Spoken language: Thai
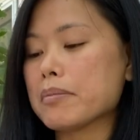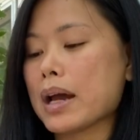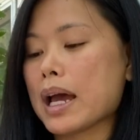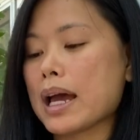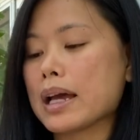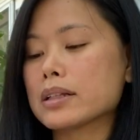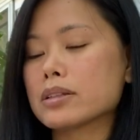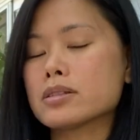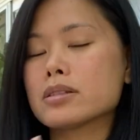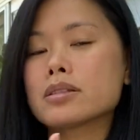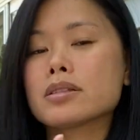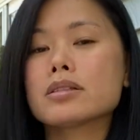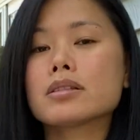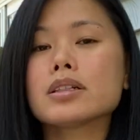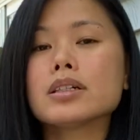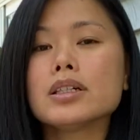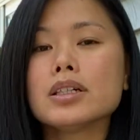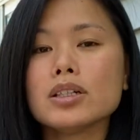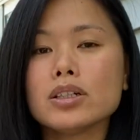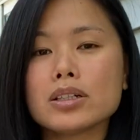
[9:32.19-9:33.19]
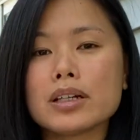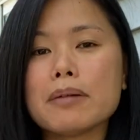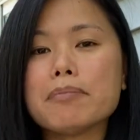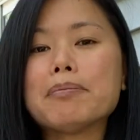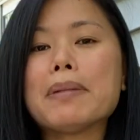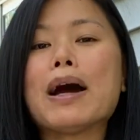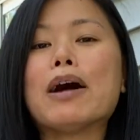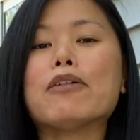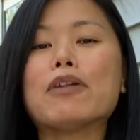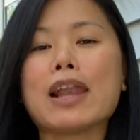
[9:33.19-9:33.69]
มากๆ กระ
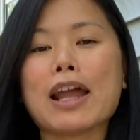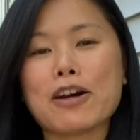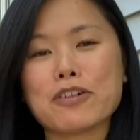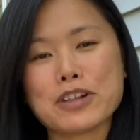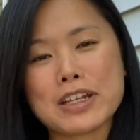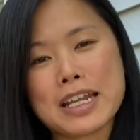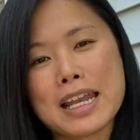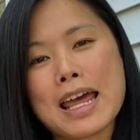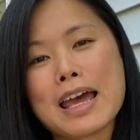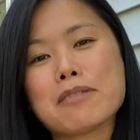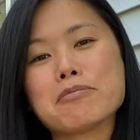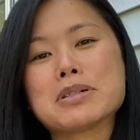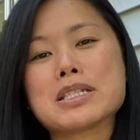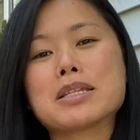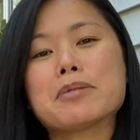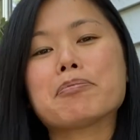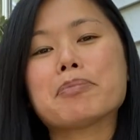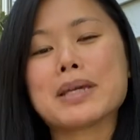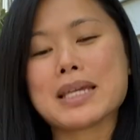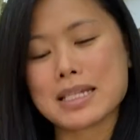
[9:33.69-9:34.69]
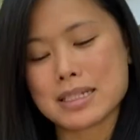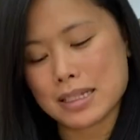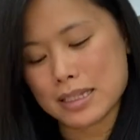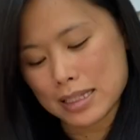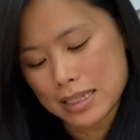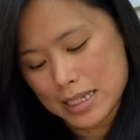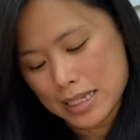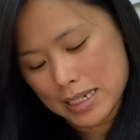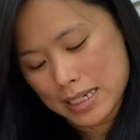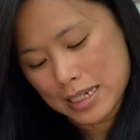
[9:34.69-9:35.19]
เป๋าเราเนี่ยแหละมันจะเปลี่ยน
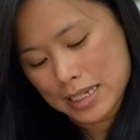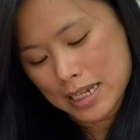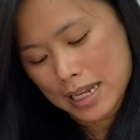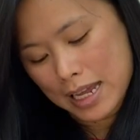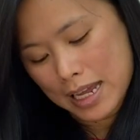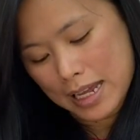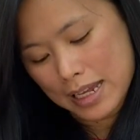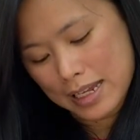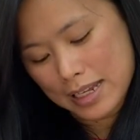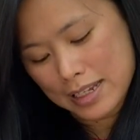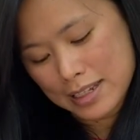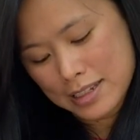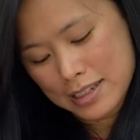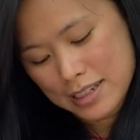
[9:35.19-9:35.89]
สีนะคะ